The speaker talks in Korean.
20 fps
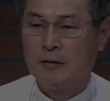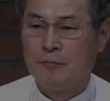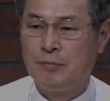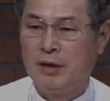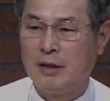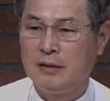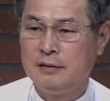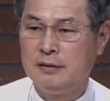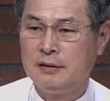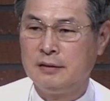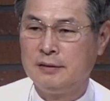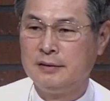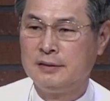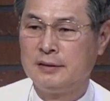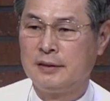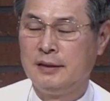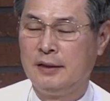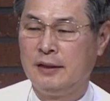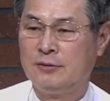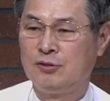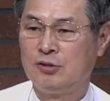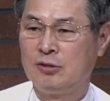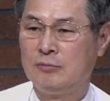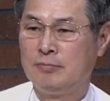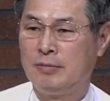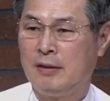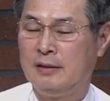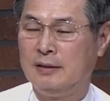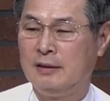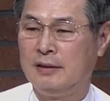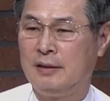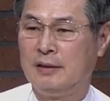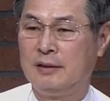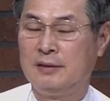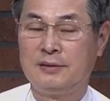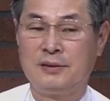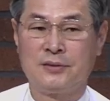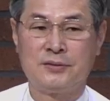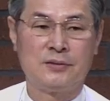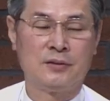100년 전에 출판이
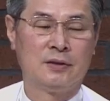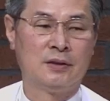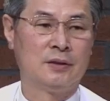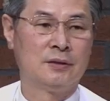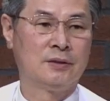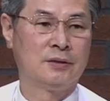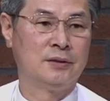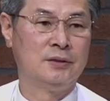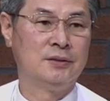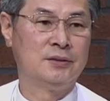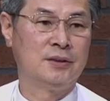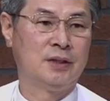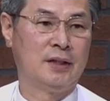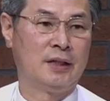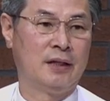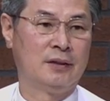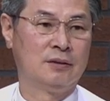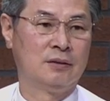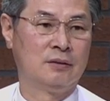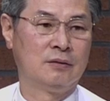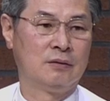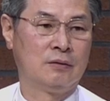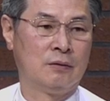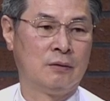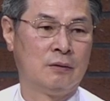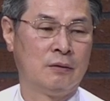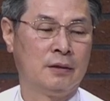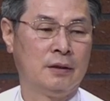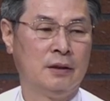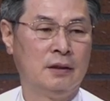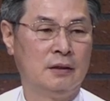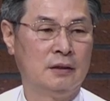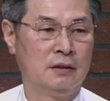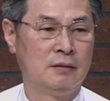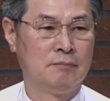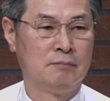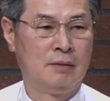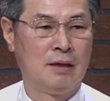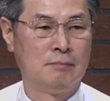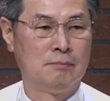되어져서 전 세계적으로
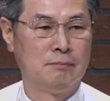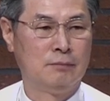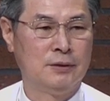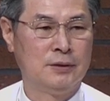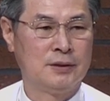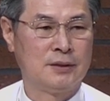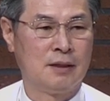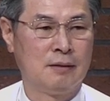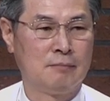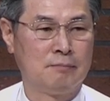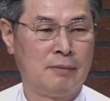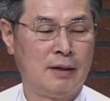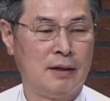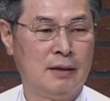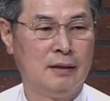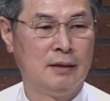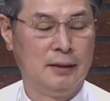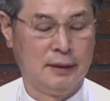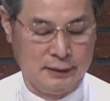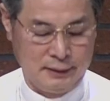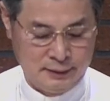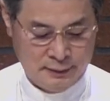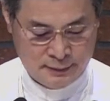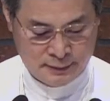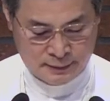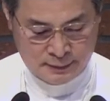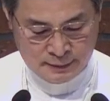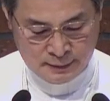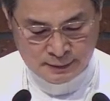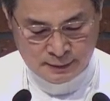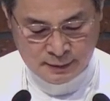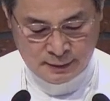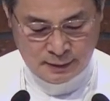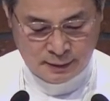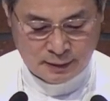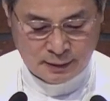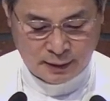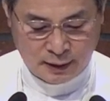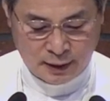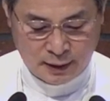1억만 부 이상 팔린
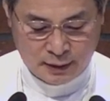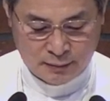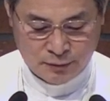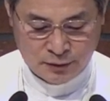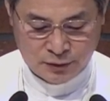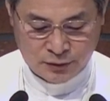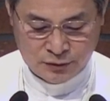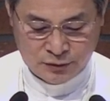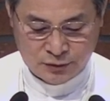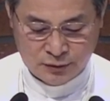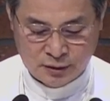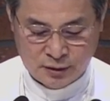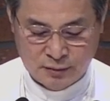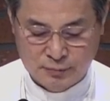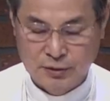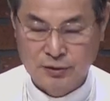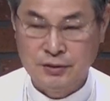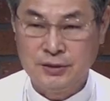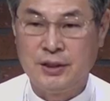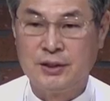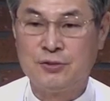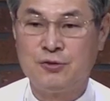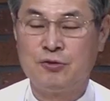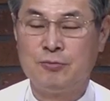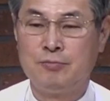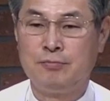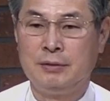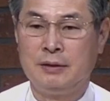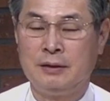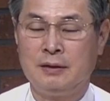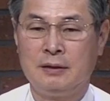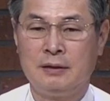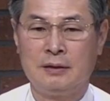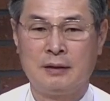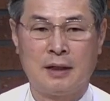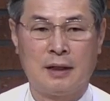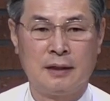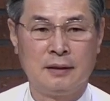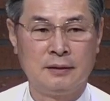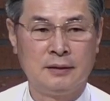엘버트 허버드의 수필
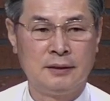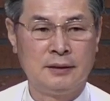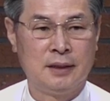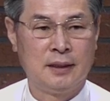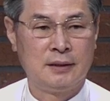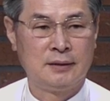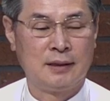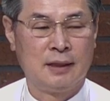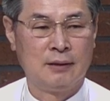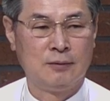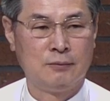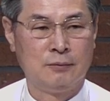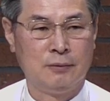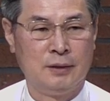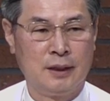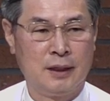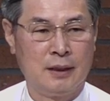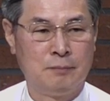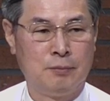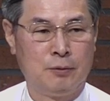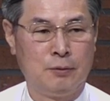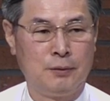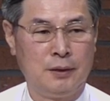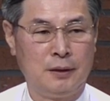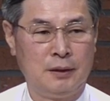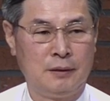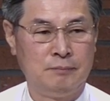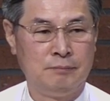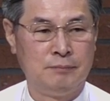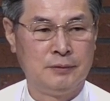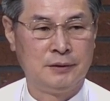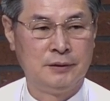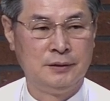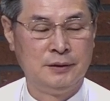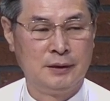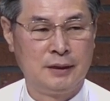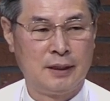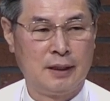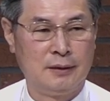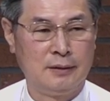가르시아 장군에게 보내는
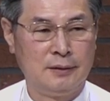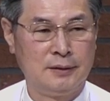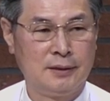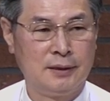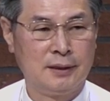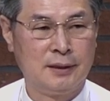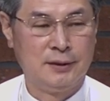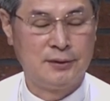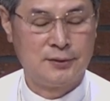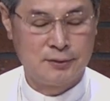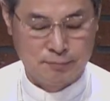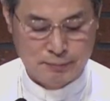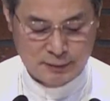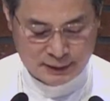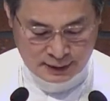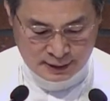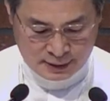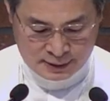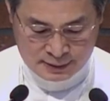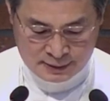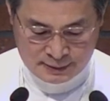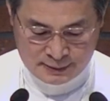편지라는 책이 있습니다.